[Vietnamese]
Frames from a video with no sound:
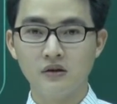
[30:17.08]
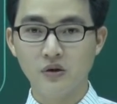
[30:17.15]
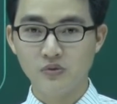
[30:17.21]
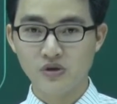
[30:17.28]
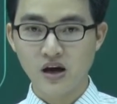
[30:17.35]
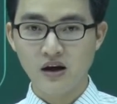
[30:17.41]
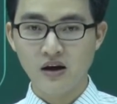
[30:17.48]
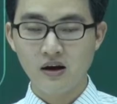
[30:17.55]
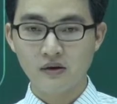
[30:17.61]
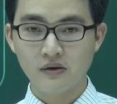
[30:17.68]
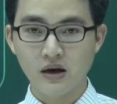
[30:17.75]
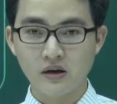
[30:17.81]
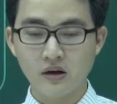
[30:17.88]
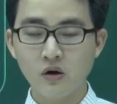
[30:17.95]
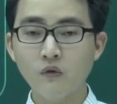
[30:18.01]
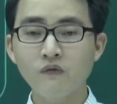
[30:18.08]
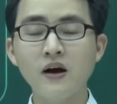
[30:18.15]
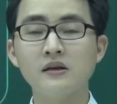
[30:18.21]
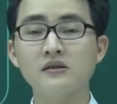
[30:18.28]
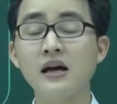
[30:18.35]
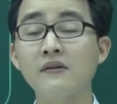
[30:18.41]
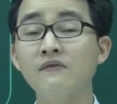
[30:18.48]
đúng chưa? Đấy, nó không
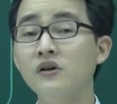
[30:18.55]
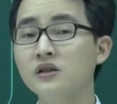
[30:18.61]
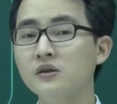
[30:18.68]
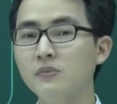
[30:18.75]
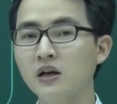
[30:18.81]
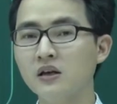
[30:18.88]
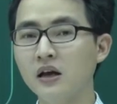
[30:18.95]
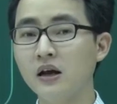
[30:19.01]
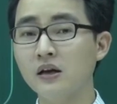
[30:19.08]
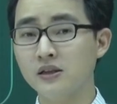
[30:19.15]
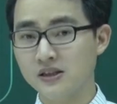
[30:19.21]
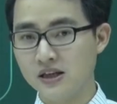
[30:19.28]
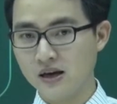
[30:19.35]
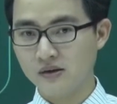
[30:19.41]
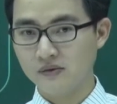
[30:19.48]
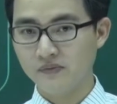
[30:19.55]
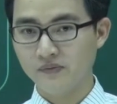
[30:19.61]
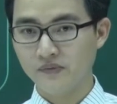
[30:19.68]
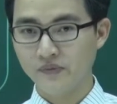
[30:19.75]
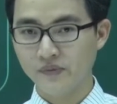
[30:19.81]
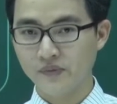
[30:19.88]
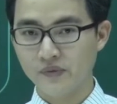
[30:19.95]
phải dạng phương trình bậc nhất ẩn Z,
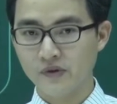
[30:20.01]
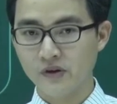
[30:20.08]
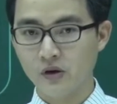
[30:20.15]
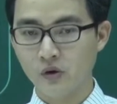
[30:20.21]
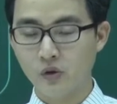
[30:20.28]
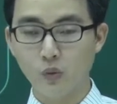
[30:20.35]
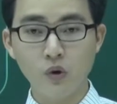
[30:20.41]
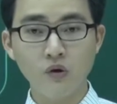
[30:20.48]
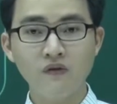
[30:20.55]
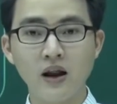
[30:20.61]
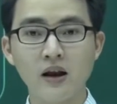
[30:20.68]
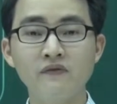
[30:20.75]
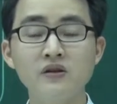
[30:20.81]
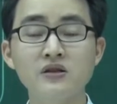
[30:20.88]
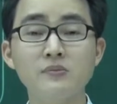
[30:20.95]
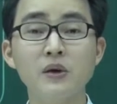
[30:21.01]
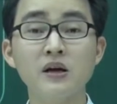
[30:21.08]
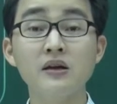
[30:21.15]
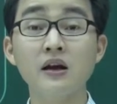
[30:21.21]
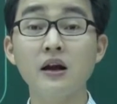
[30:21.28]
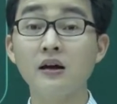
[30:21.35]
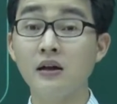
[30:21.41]
cũng không phải là phương trình
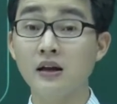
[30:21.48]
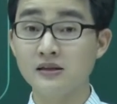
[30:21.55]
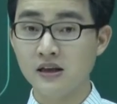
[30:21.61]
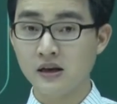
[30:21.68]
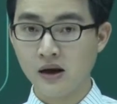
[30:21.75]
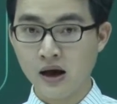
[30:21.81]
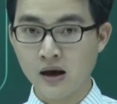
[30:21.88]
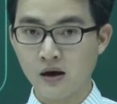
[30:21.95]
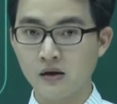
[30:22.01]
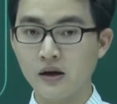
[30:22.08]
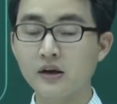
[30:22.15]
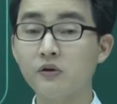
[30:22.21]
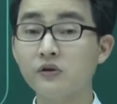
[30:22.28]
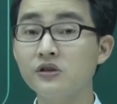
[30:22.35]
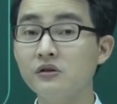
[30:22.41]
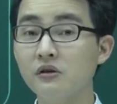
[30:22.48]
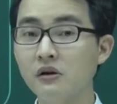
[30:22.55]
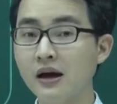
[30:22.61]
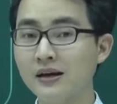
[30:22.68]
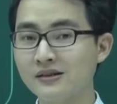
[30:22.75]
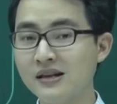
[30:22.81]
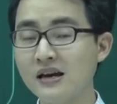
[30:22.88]
bậc nhất ẩn là Z ngang. Ở đây có chứa
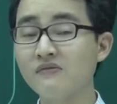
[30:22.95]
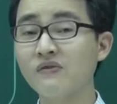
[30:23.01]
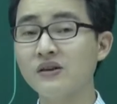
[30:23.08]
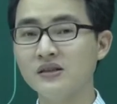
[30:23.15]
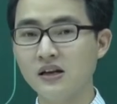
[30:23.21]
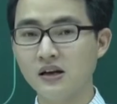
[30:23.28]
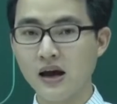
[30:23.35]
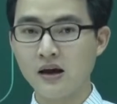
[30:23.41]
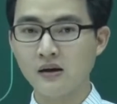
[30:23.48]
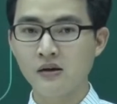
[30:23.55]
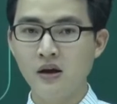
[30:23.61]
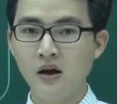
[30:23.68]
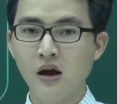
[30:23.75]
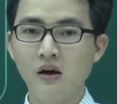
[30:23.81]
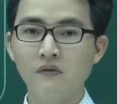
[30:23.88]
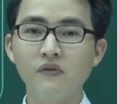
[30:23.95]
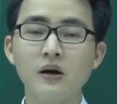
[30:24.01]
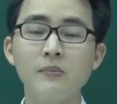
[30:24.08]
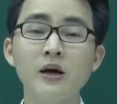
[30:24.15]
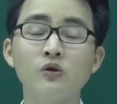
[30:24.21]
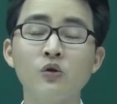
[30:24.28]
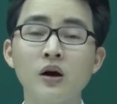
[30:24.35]
cả Z và Z ngang. Với
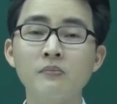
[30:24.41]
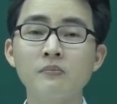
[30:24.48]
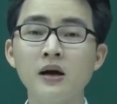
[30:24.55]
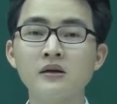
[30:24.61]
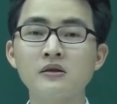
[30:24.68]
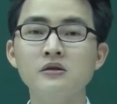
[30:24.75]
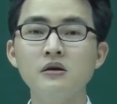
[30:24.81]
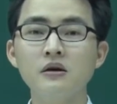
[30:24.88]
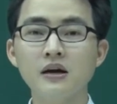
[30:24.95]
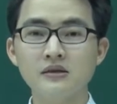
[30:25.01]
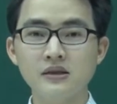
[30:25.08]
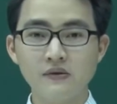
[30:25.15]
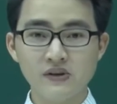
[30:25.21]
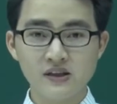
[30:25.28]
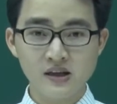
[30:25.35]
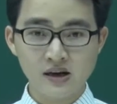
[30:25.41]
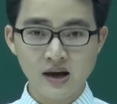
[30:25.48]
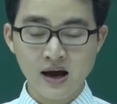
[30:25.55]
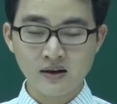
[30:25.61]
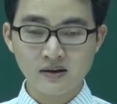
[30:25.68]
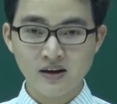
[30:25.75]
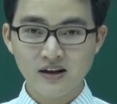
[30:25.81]
các bài toán mà chứa cả Z và Z
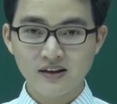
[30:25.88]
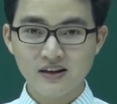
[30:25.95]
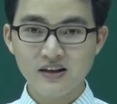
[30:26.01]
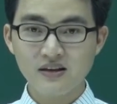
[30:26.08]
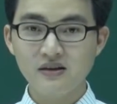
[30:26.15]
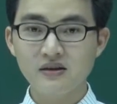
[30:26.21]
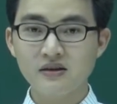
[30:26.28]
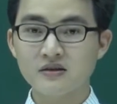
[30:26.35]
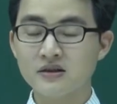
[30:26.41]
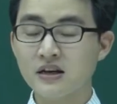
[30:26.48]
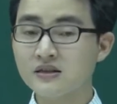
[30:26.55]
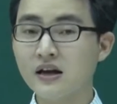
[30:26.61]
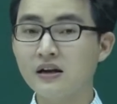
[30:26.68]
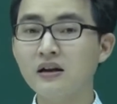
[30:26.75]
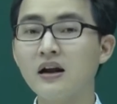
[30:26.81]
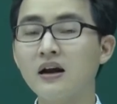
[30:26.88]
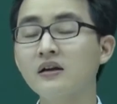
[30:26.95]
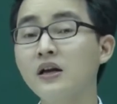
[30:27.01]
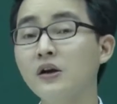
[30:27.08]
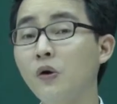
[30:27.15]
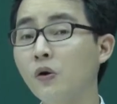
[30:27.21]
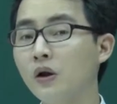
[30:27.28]
ngang thì chắc chắn là
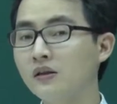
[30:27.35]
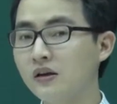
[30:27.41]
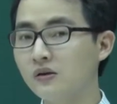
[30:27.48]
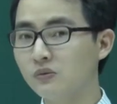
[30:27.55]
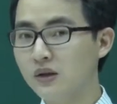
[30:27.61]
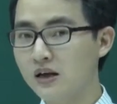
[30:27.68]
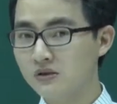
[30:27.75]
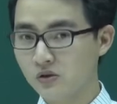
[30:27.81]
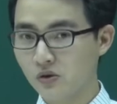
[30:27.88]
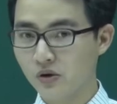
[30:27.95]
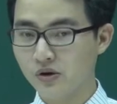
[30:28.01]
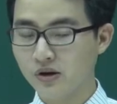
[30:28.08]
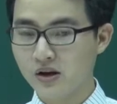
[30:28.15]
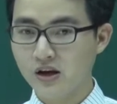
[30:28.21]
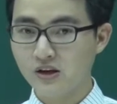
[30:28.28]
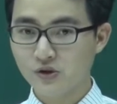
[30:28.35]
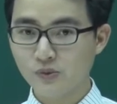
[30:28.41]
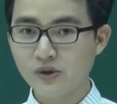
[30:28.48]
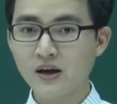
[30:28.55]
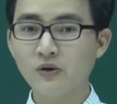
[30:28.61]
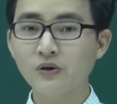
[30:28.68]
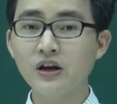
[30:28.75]
các thầy cô đã dạy chúng ta rồi.
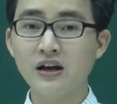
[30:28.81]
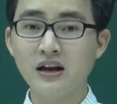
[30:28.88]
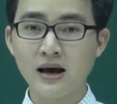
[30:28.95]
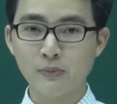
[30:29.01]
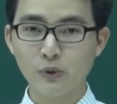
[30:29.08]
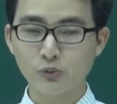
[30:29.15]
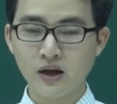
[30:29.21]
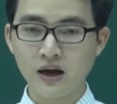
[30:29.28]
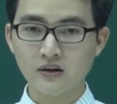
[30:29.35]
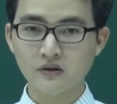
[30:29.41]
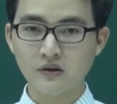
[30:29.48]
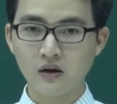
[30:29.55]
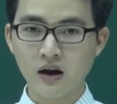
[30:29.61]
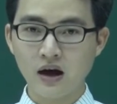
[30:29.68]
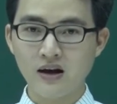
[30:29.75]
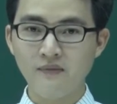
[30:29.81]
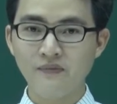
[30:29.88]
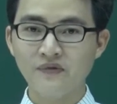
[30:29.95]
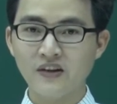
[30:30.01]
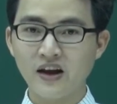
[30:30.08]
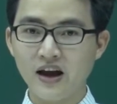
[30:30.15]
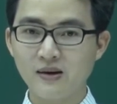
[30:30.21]
Chúng ta có thể làm động tác đó là
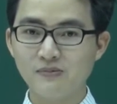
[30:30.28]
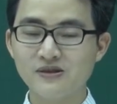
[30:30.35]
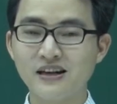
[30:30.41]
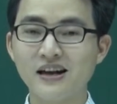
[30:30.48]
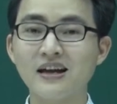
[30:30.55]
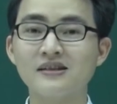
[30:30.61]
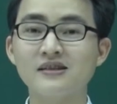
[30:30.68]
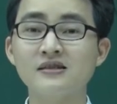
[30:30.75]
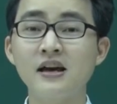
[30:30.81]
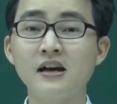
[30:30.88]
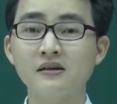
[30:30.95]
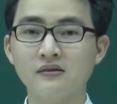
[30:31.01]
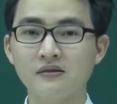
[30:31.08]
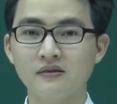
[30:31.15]
em sẽ đặt Z